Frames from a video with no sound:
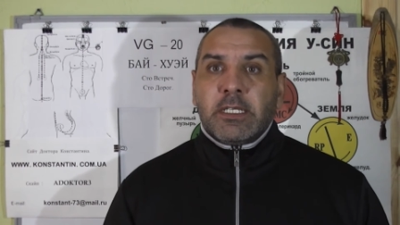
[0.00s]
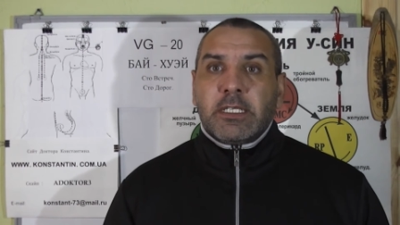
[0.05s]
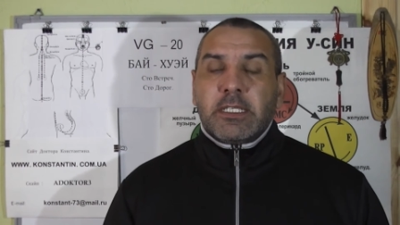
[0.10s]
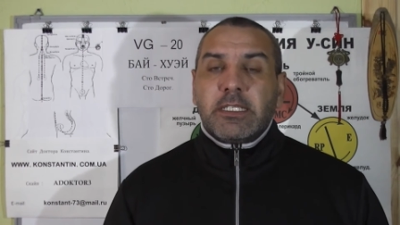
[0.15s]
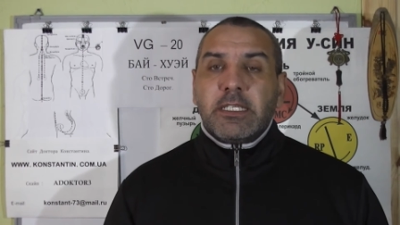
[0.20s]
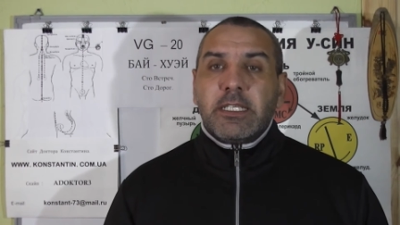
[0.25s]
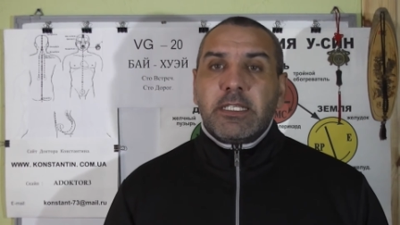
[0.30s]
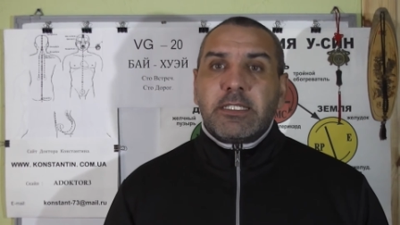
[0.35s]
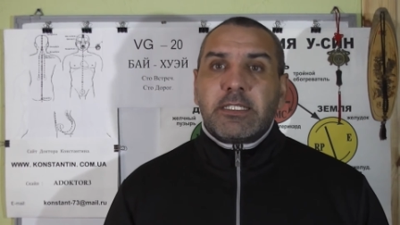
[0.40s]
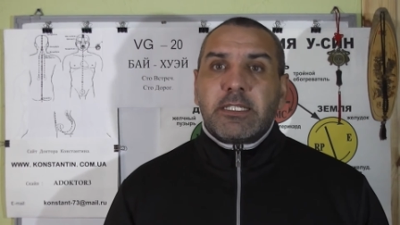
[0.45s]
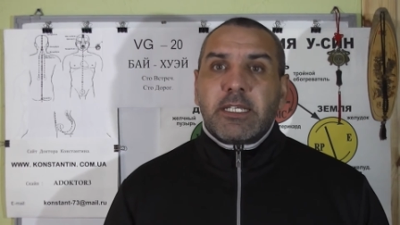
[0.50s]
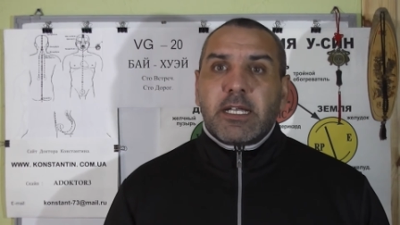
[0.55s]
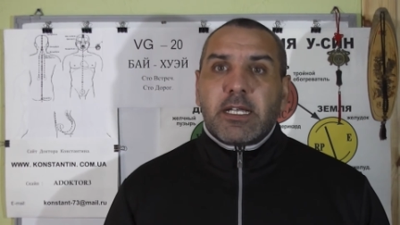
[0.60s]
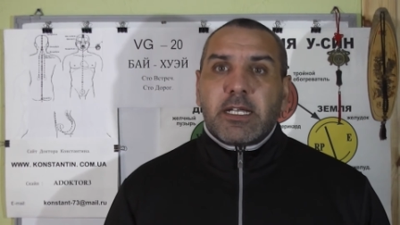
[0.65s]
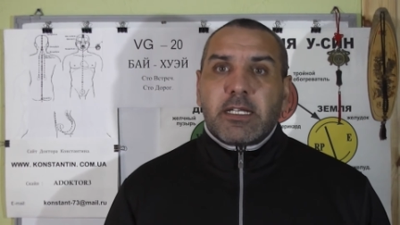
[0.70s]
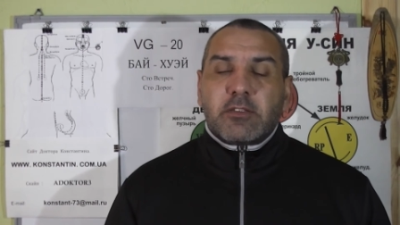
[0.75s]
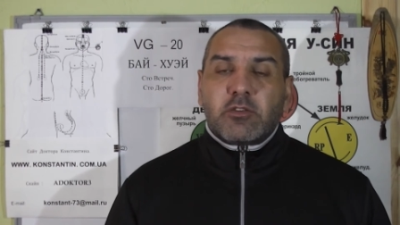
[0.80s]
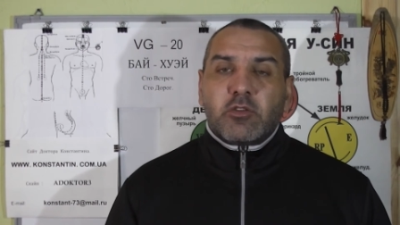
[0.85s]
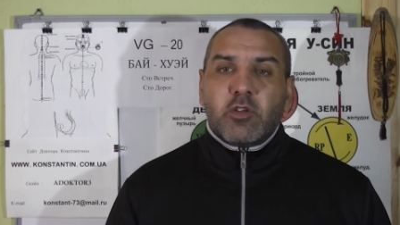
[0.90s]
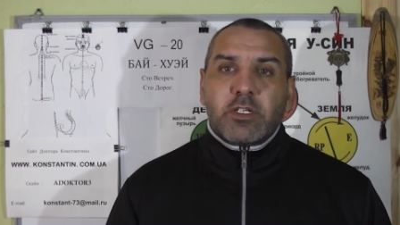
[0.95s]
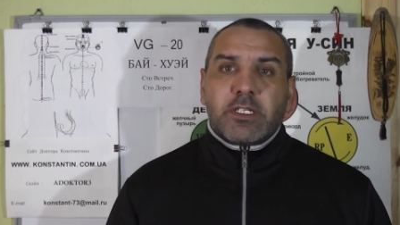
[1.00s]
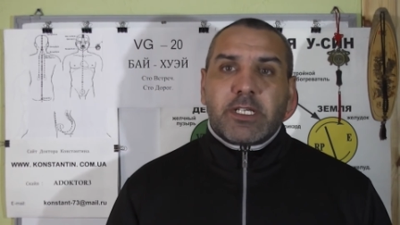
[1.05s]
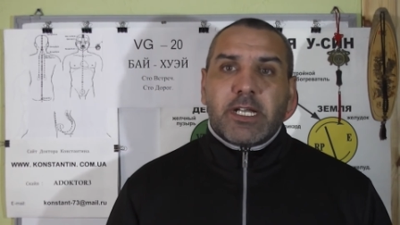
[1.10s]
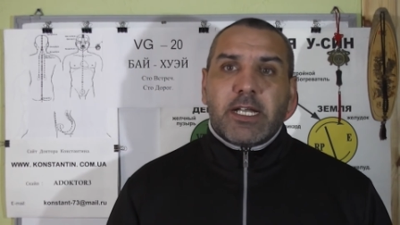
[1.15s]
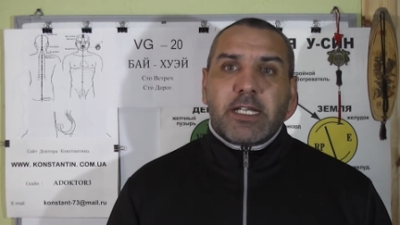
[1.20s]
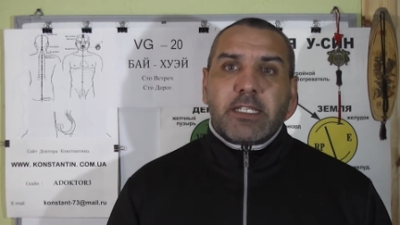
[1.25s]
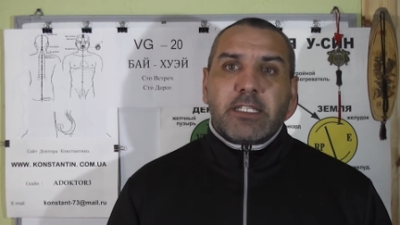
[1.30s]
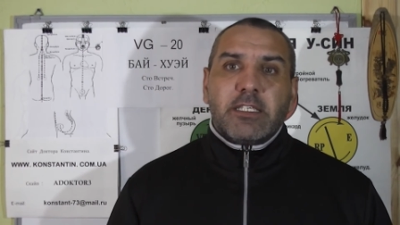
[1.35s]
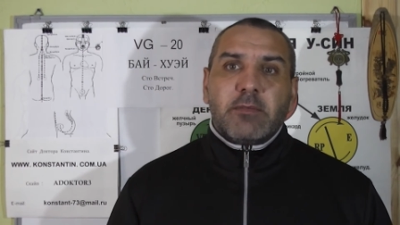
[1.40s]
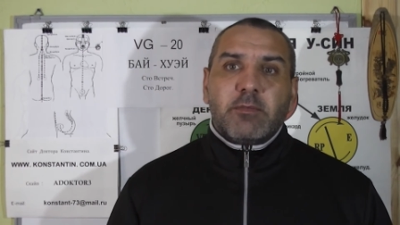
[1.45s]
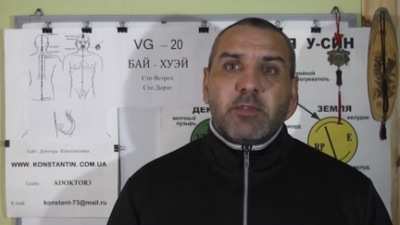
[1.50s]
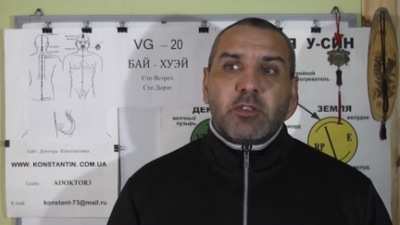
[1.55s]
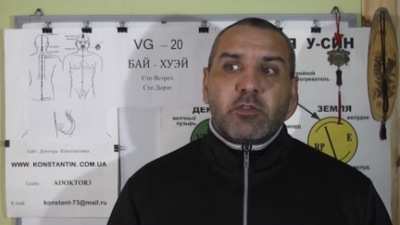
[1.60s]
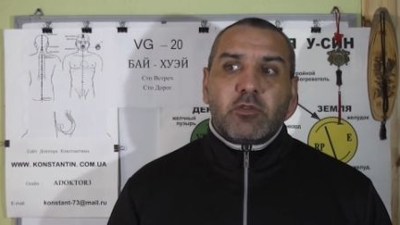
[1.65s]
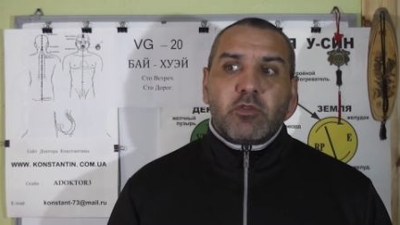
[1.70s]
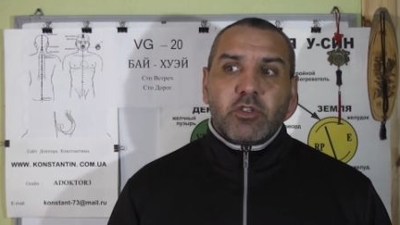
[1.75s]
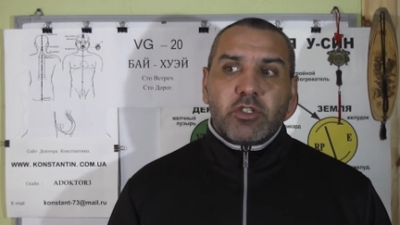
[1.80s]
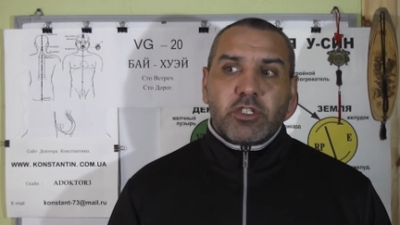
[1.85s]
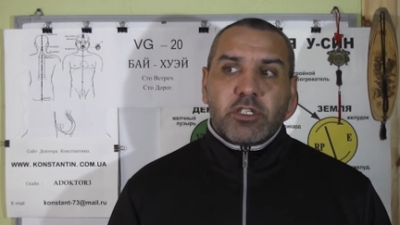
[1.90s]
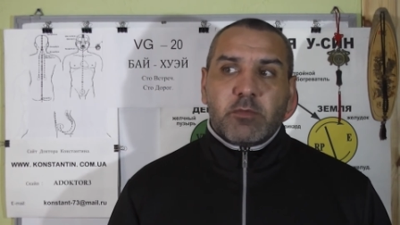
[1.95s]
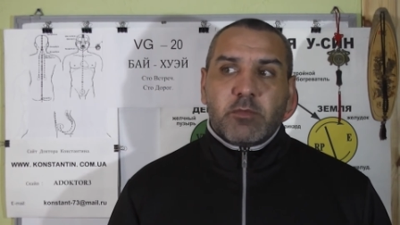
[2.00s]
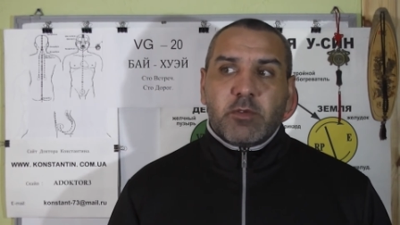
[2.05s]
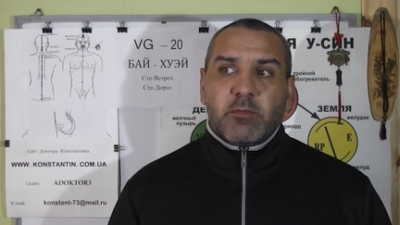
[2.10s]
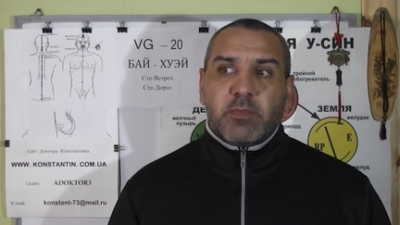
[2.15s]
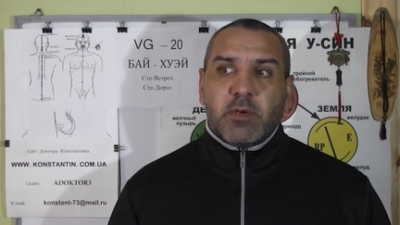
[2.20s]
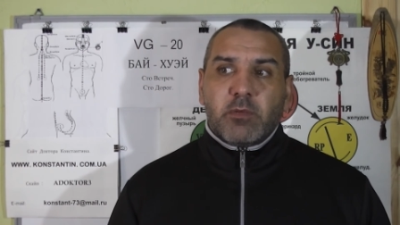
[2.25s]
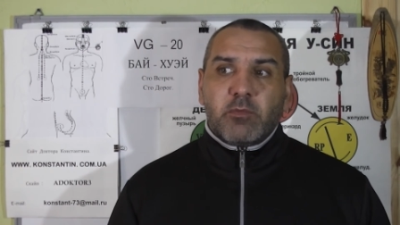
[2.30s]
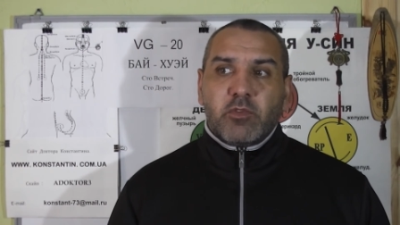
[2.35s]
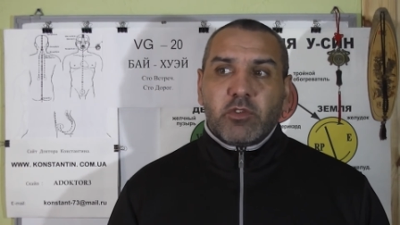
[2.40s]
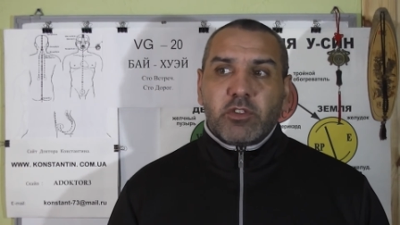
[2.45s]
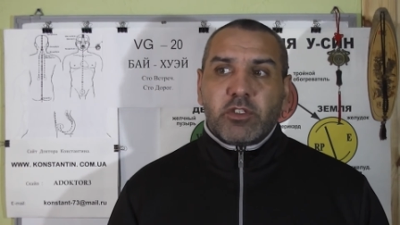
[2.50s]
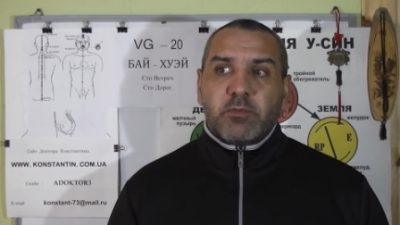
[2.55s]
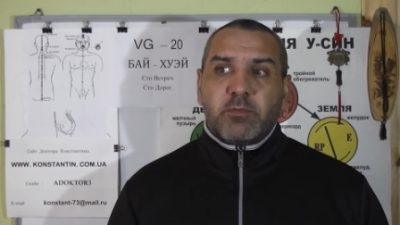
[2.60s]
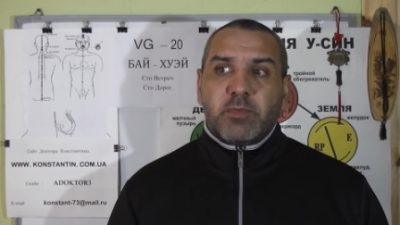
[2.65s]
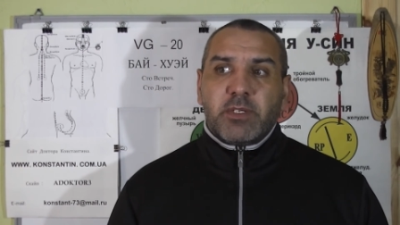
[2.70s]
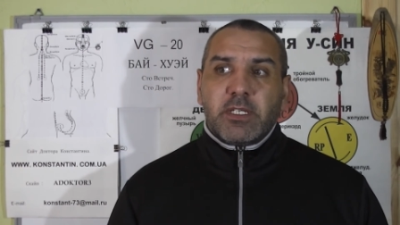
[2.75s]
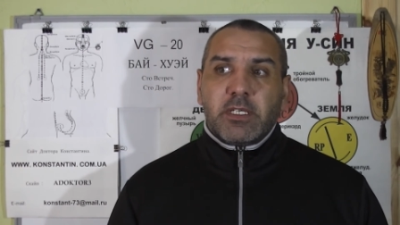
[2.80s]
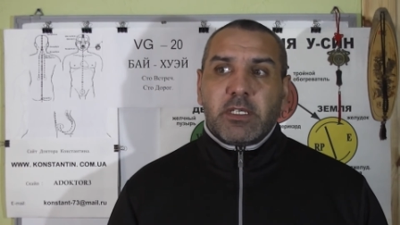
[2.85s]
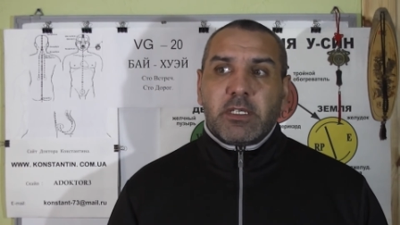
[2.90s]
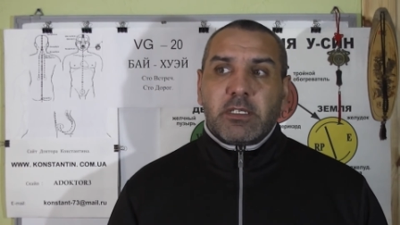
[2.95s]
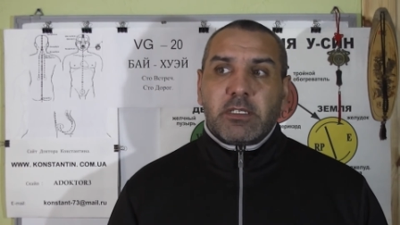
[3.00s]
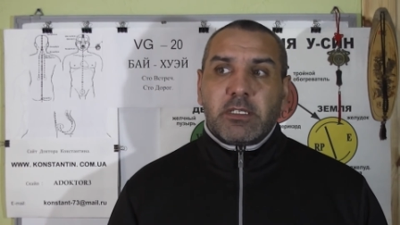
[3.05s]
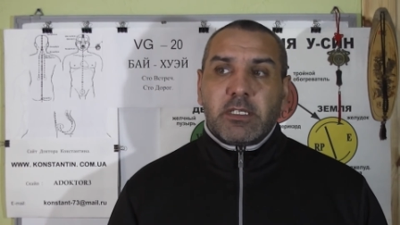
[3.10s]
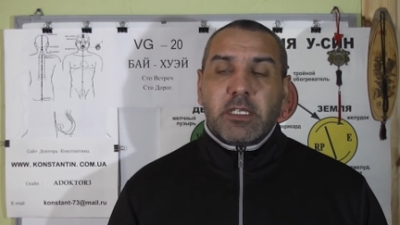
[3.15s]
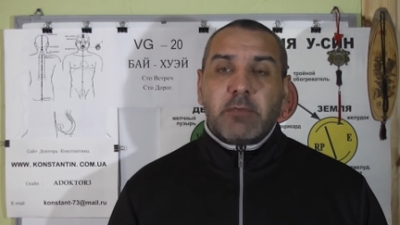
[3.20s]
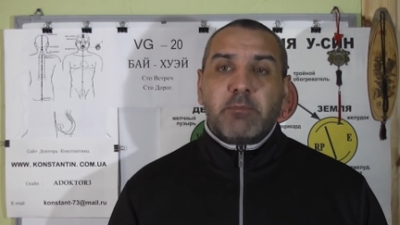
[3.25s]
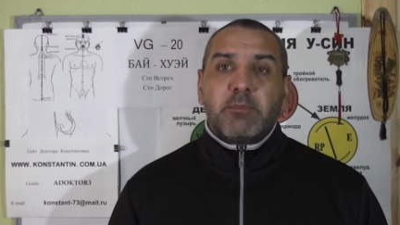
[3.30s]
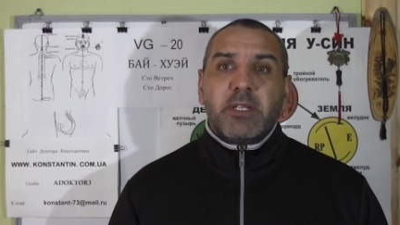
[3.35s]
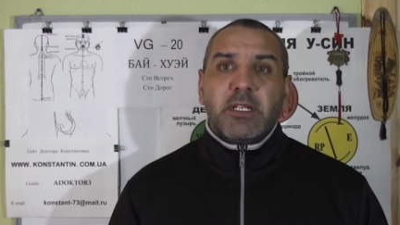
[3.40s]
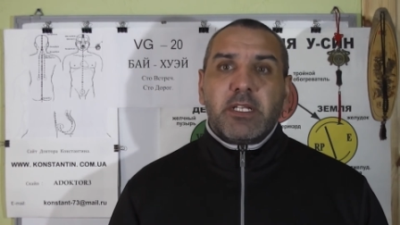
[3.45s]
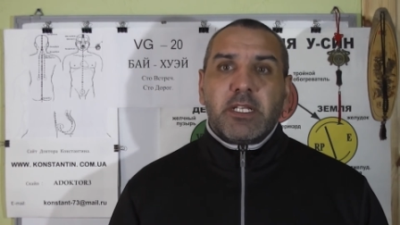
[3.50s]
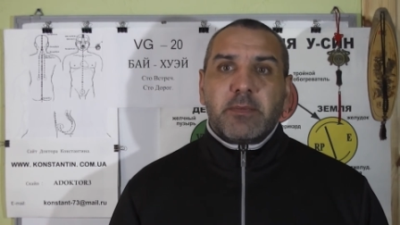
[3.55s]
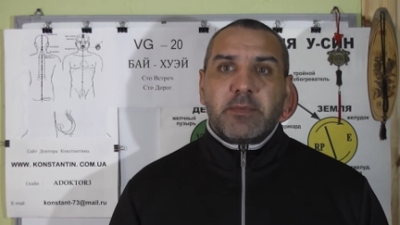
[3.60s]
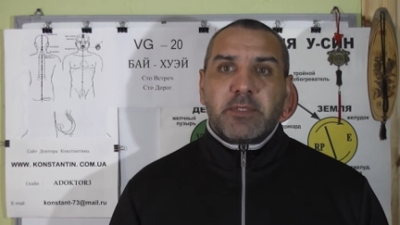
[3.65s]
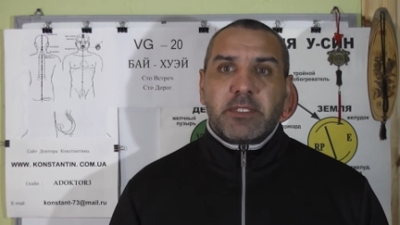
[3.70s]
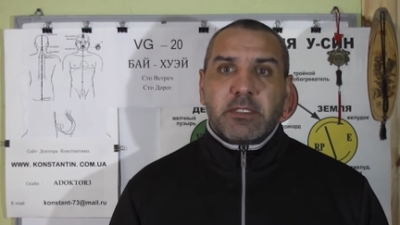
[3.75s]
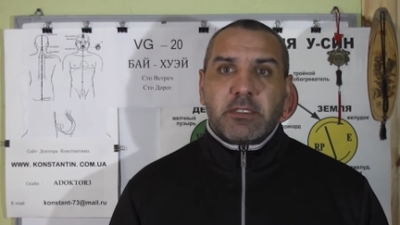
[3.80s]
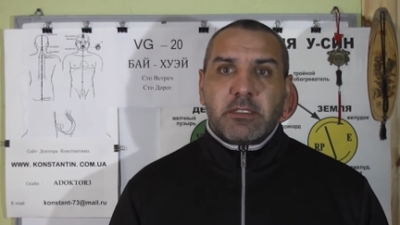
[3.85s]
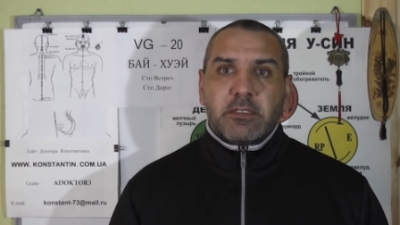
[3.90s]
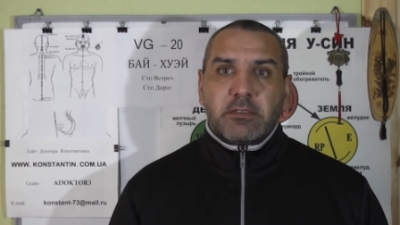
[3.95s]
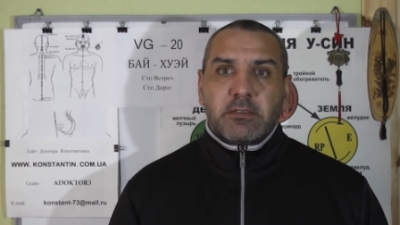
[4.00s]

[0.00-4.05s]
нельзя только одними точками помочь при эпилепсии.